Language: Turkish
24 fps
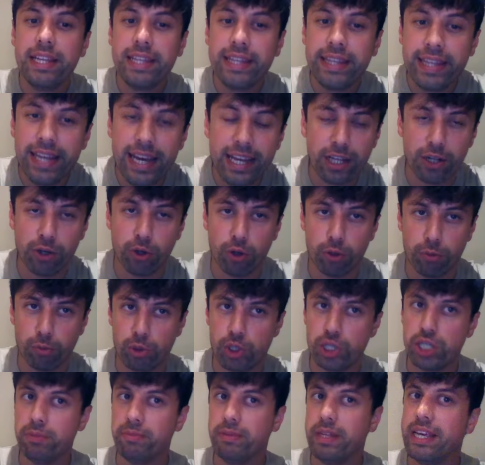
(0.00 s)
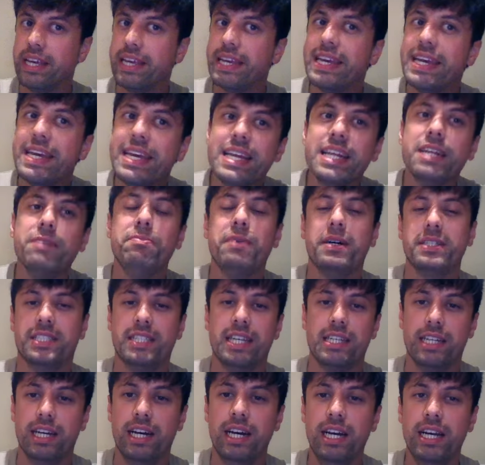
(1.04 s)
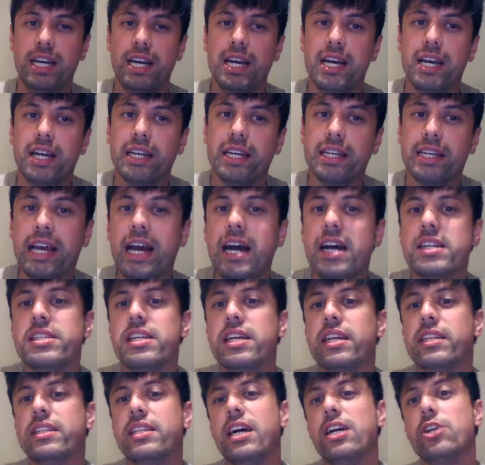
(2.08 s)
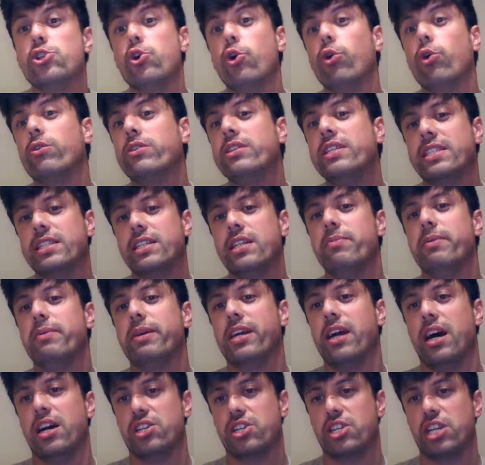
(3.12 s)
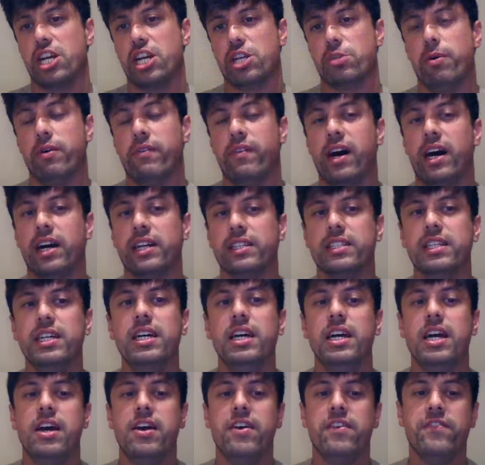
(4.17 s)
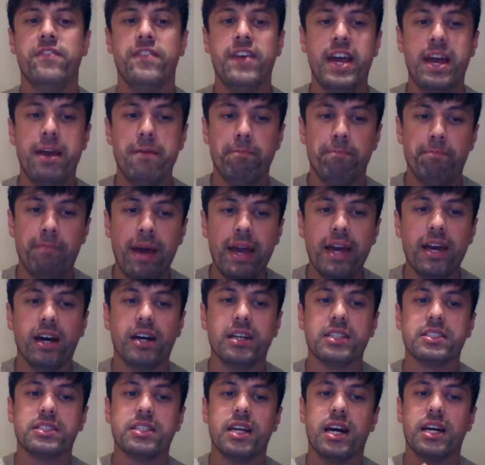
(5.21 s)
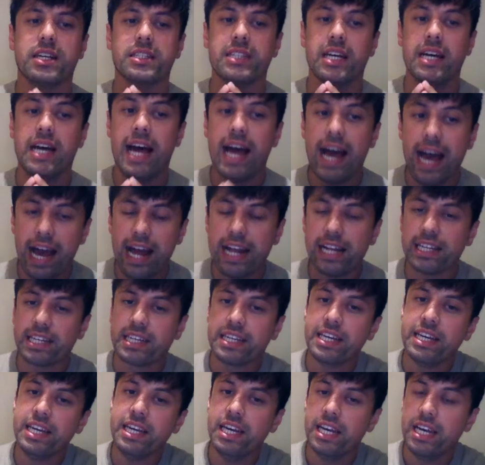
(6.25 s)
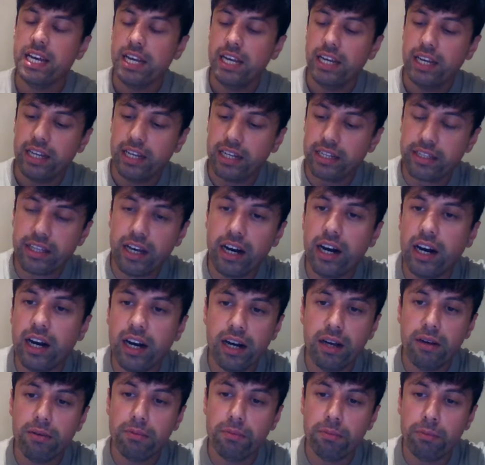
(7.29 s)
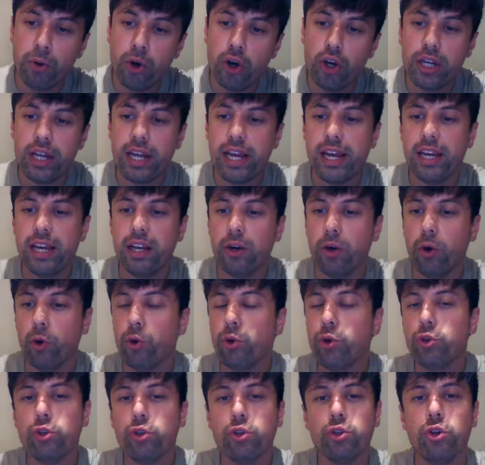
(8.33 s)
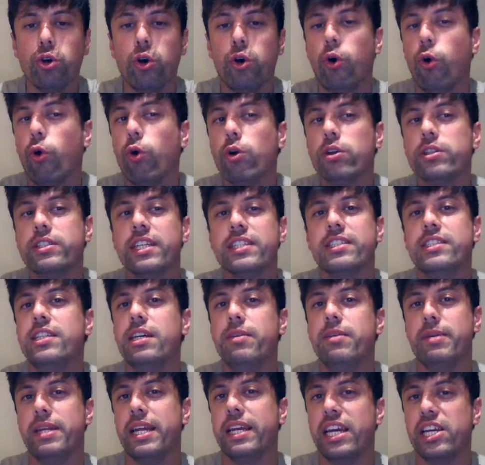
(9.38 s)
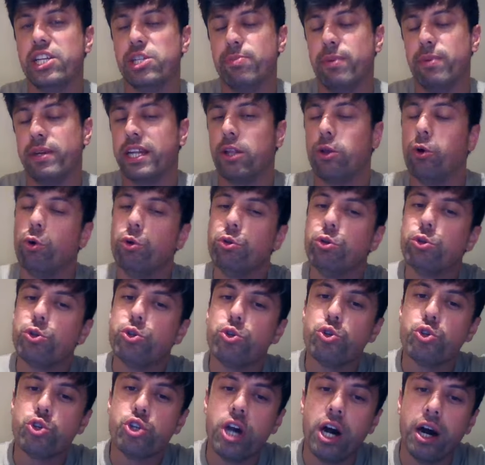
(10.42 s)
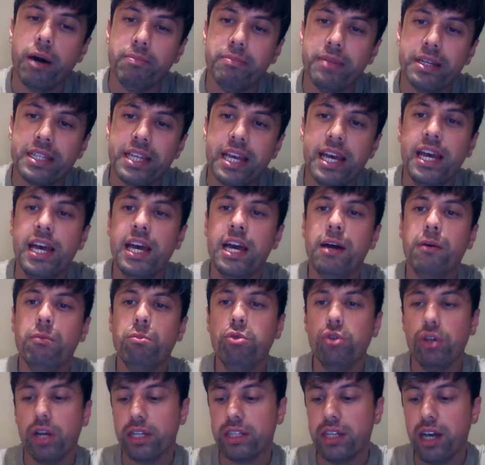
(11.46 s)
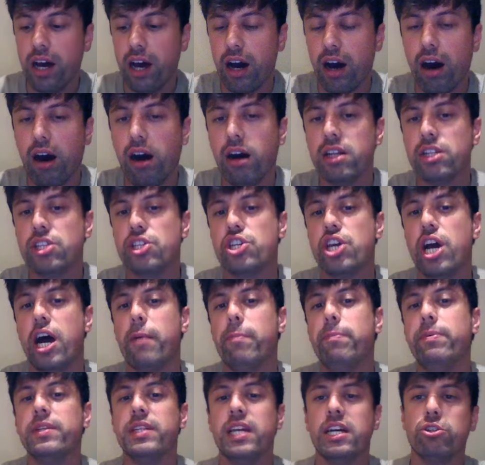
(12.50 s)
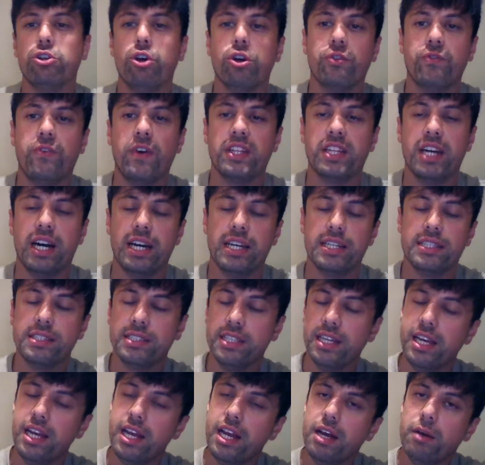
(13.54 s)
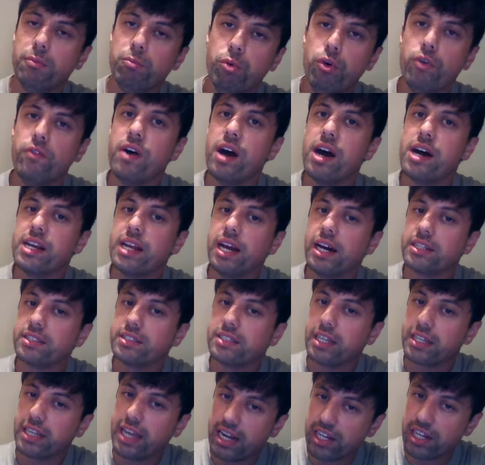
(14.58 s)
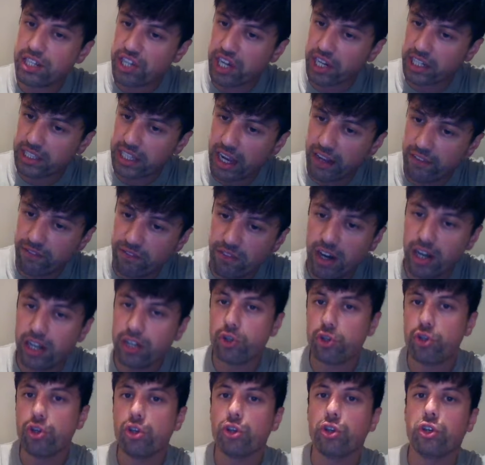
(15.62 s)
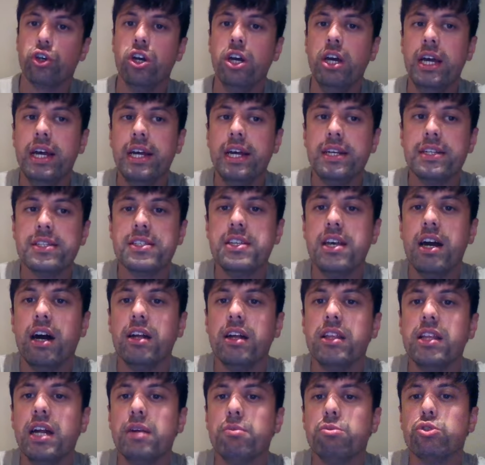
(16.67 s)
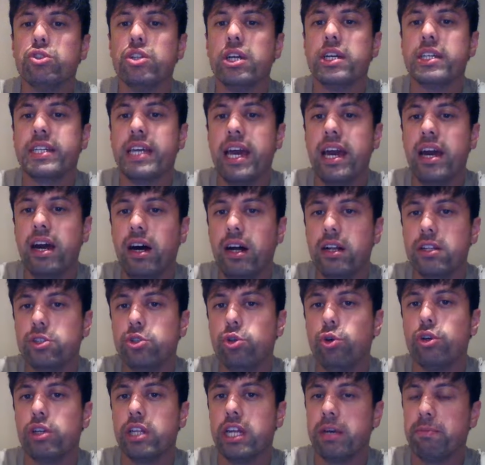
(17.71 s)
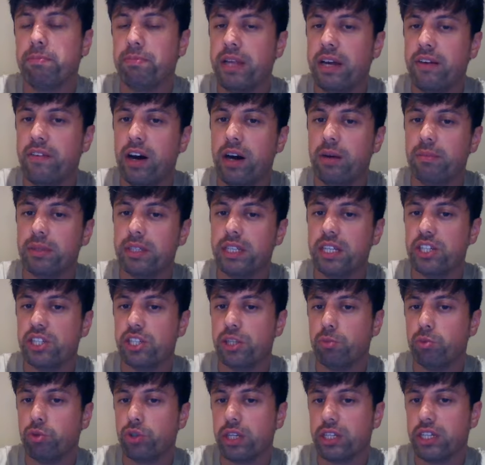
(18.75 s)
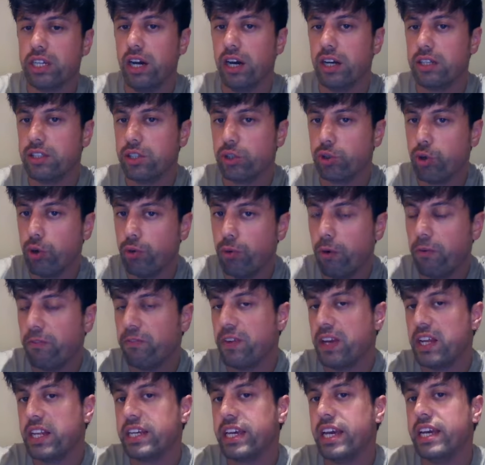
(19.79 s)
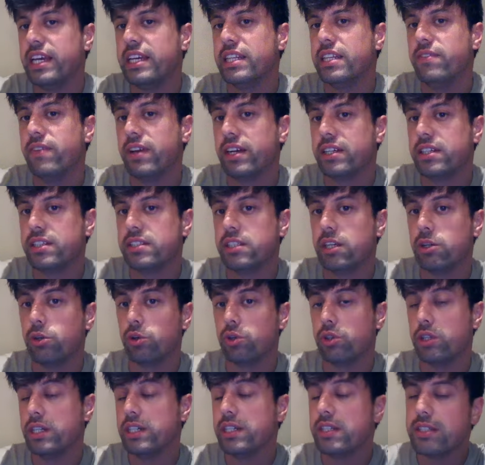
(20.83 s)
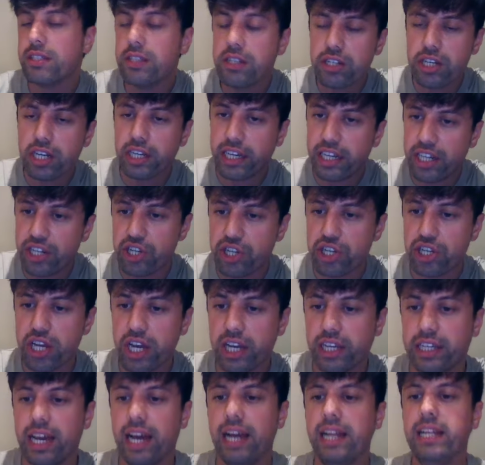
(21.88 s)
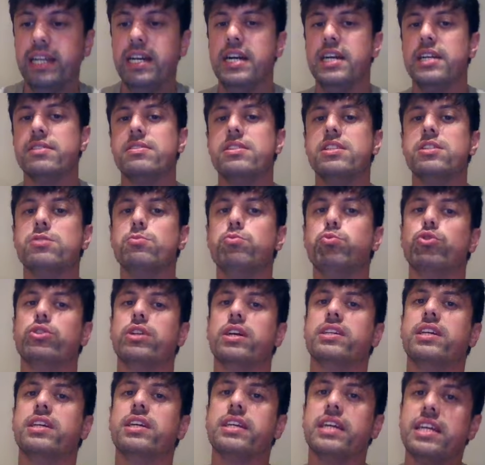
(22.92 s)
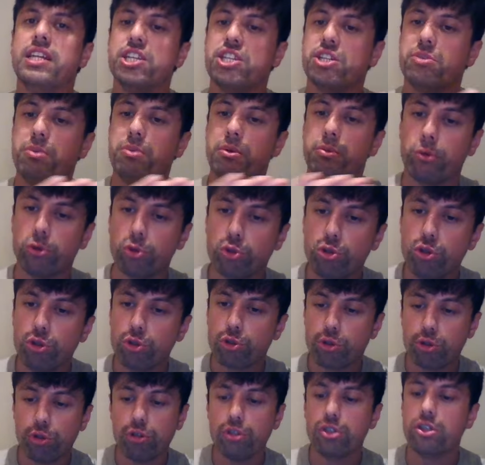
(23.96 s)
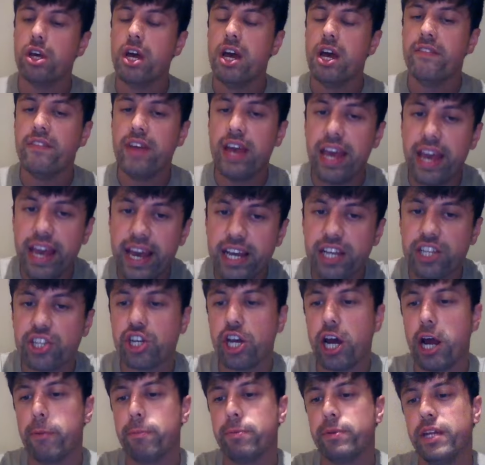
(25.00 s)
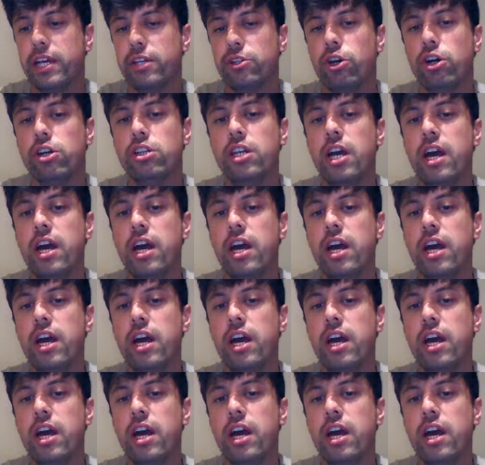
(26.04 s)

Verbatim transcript: neler olmuş. Şimdi ilk masada Gerçekten çok riskli bir karşılaşma vardı ve beyazlarda Helgi e, daha böyle oyunun ortasına bile geçmeden 13. hamlede burada alt çarpı D4 feda etti. Bu varyantta gerçekten var çünkü siyahlar burada G6 oynayıp devamında işte buradaki atı kova fil G7 ve kısa roku hızlıca gelişecekken siz buradaki gelişimi bozuyorsunuz ve E çarpı D4